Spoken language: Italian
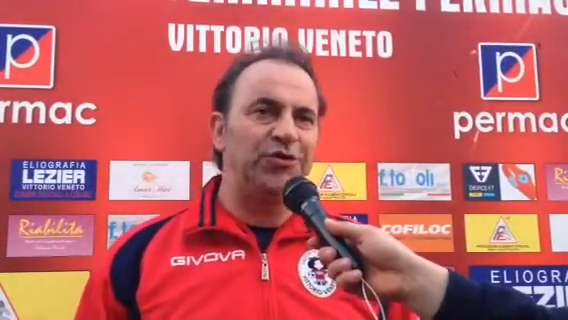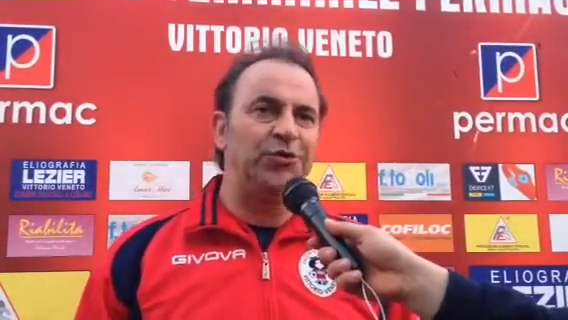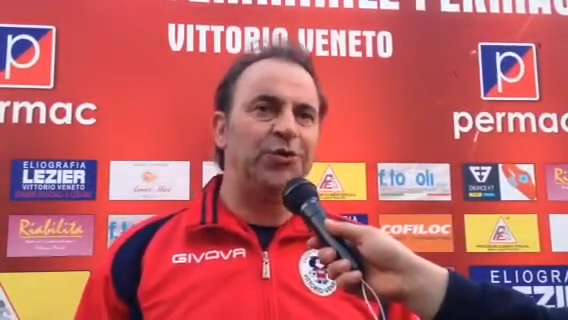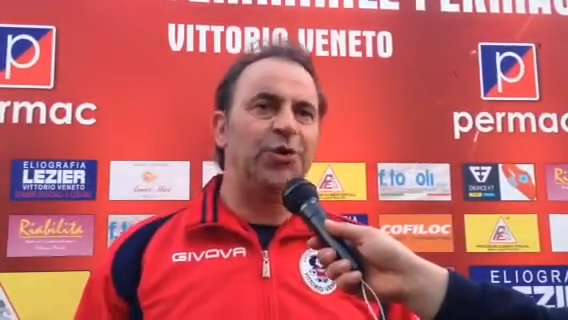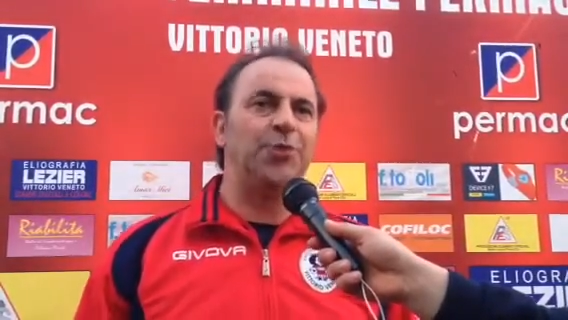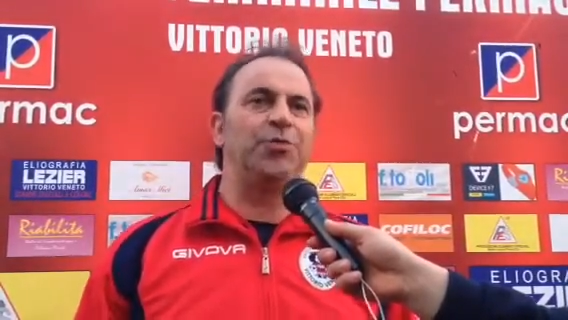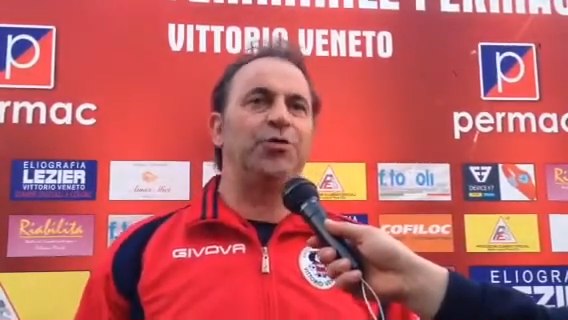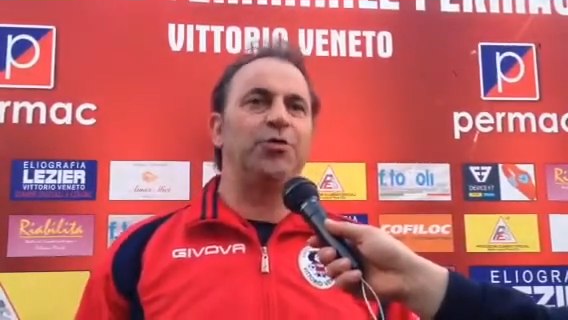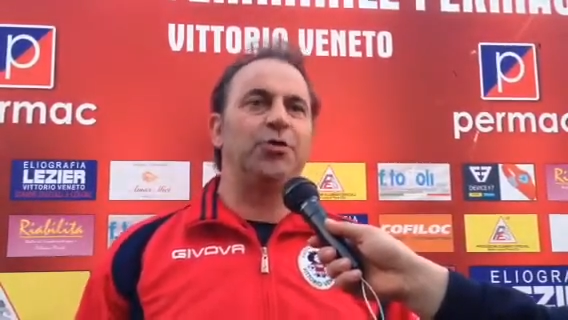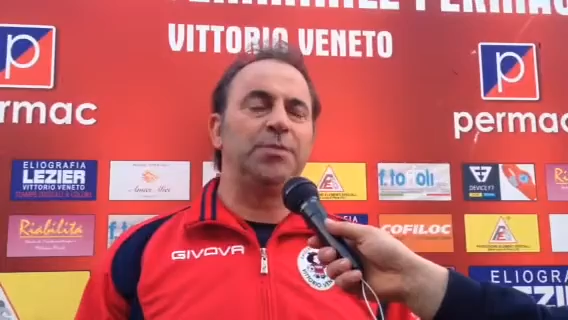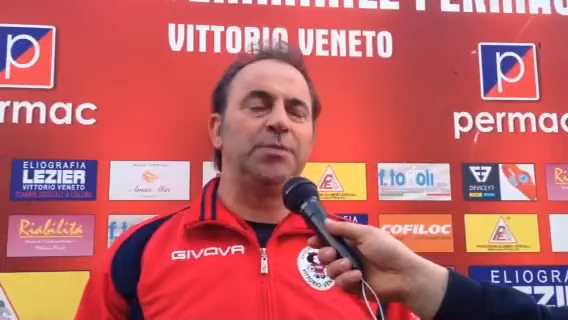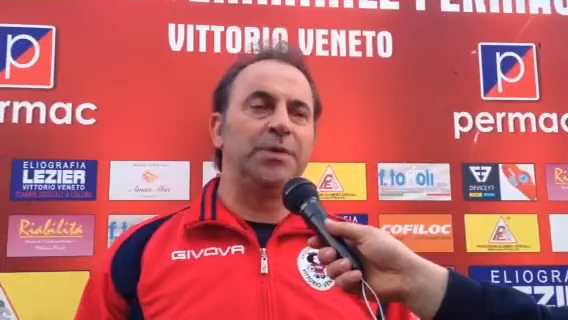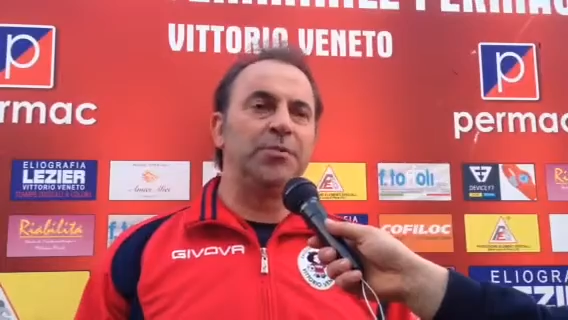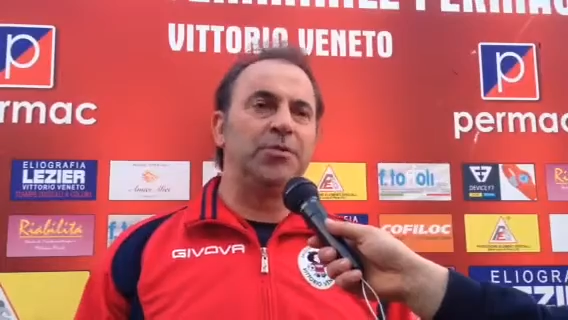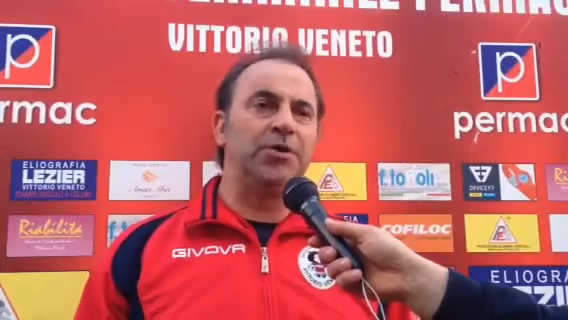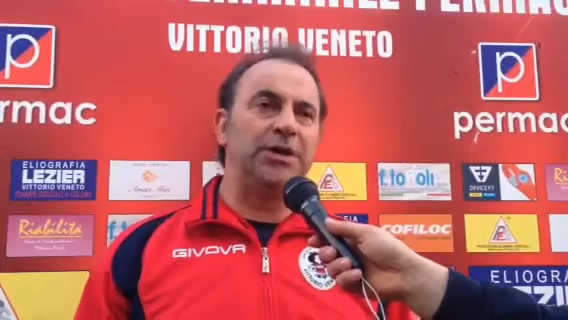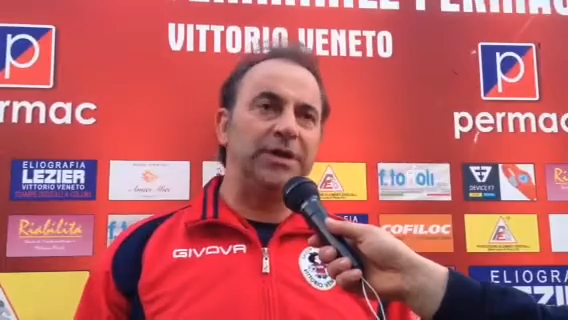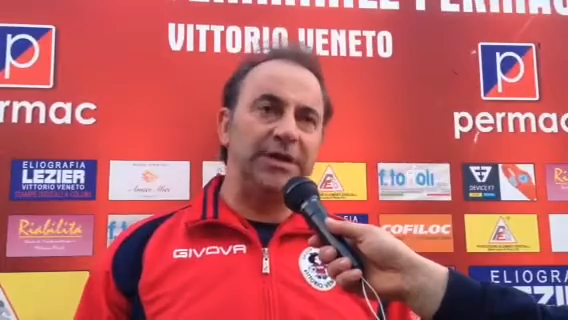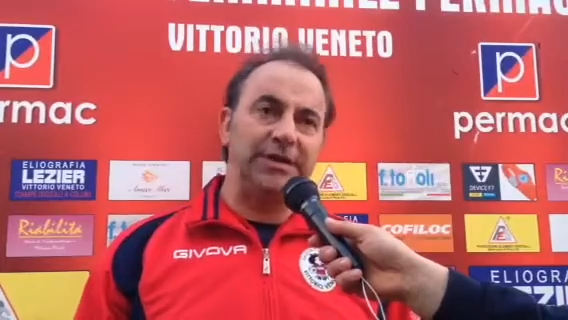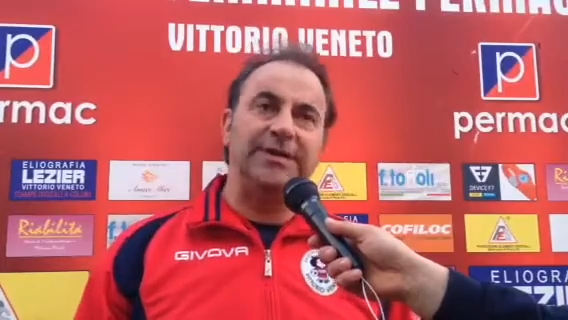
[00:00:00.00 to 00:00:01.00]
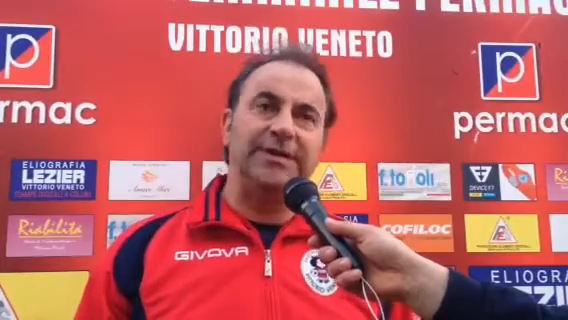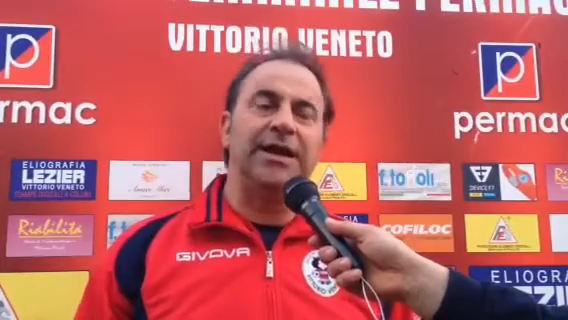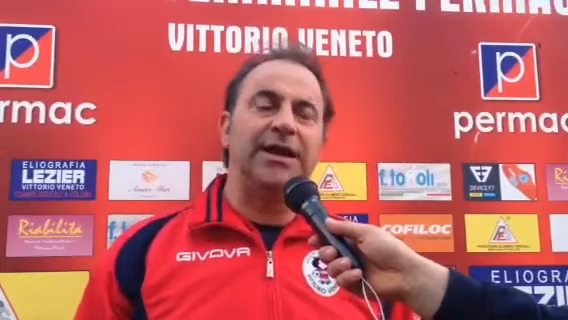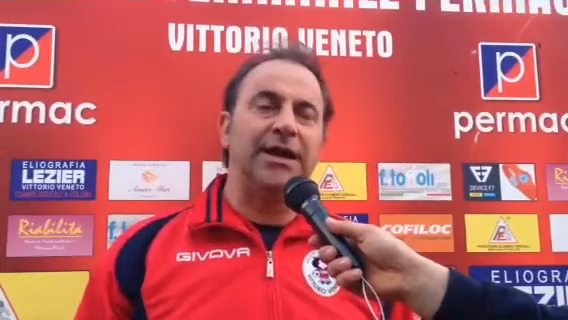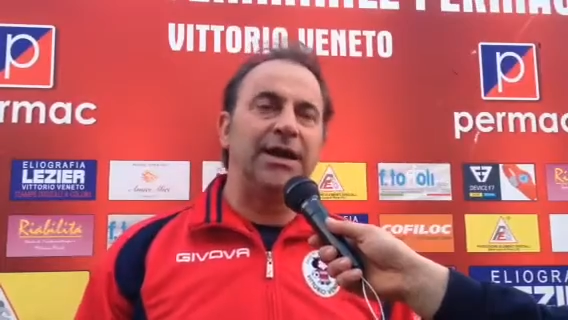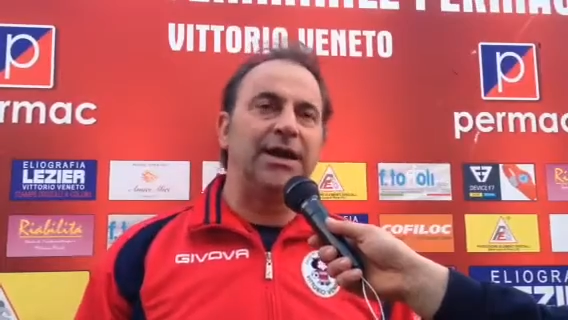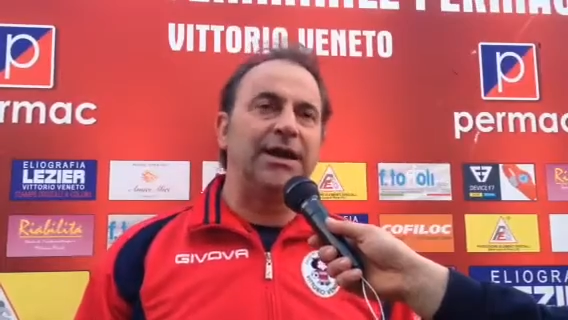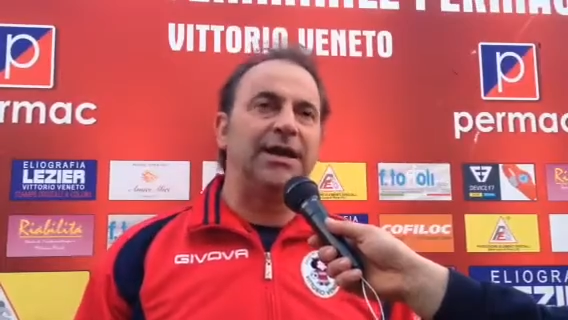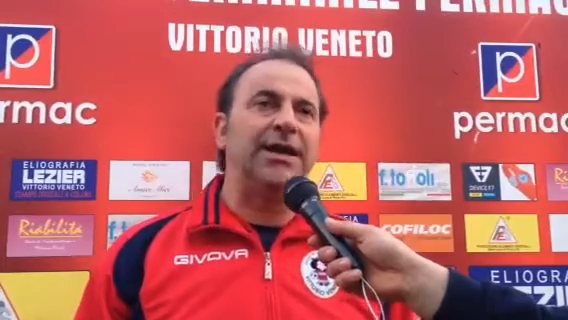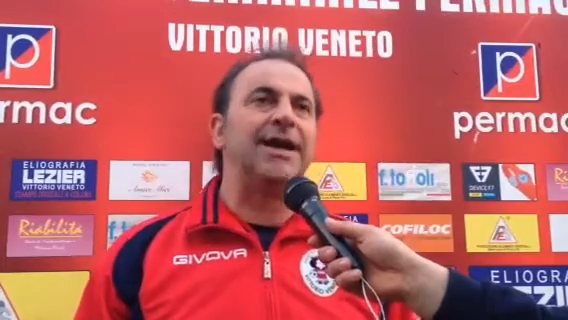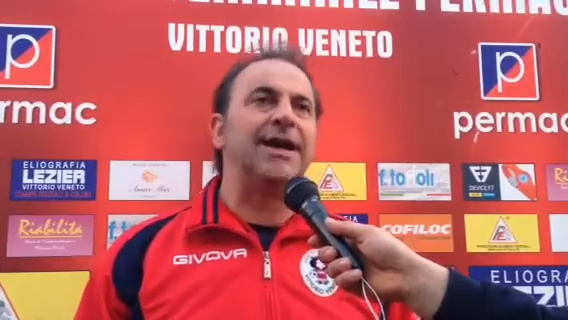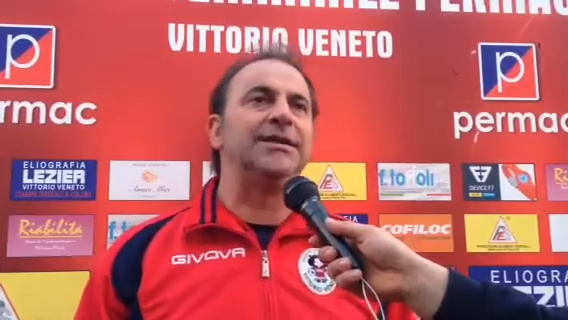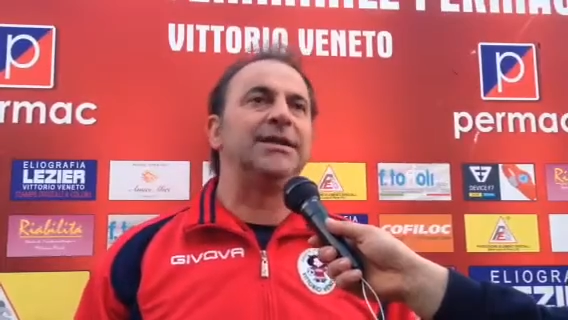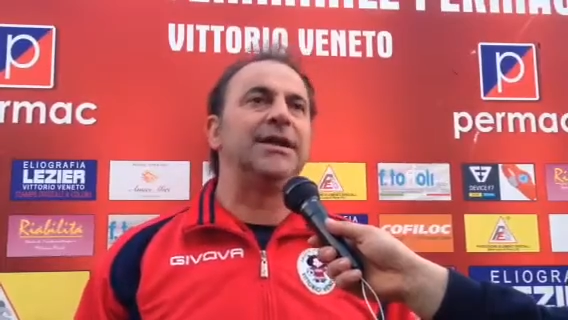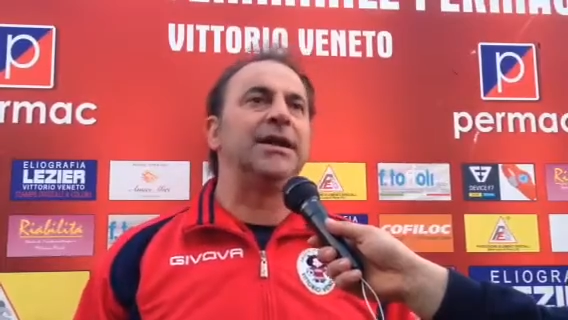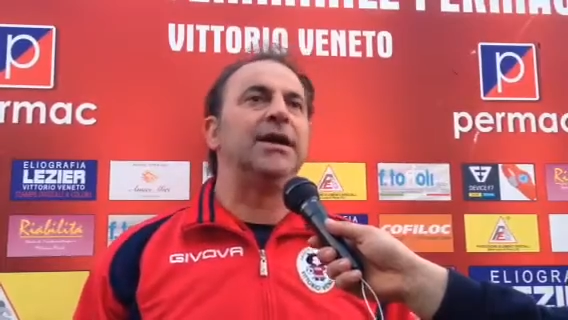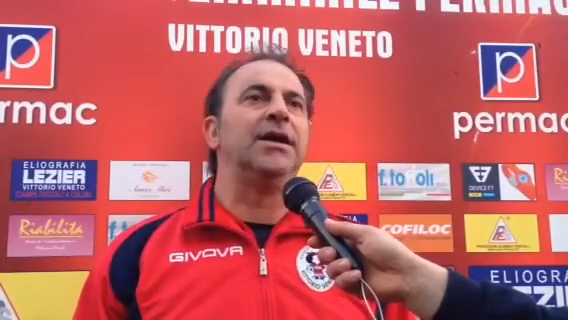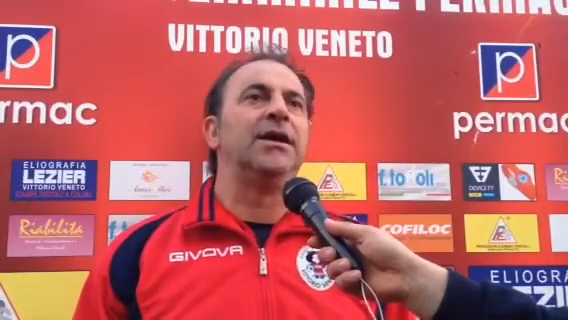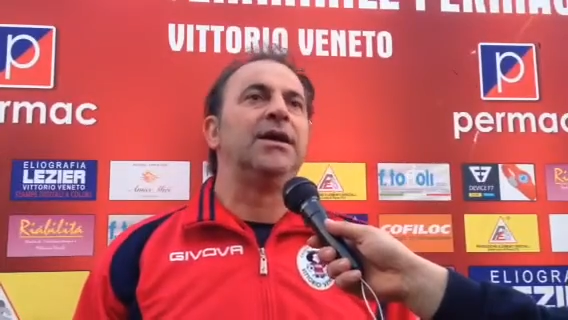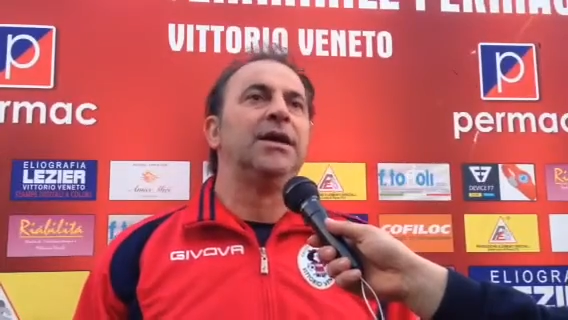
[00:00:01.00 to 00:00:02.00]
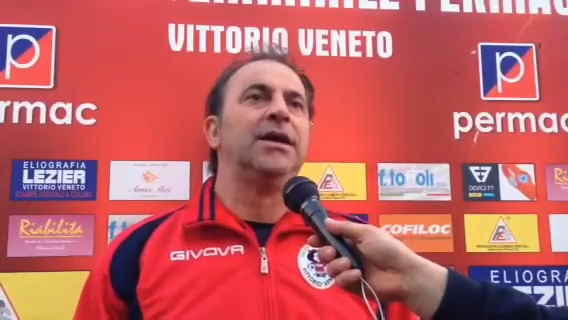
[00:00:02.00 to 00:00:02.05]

dopo dobbiamo riniziare alla grande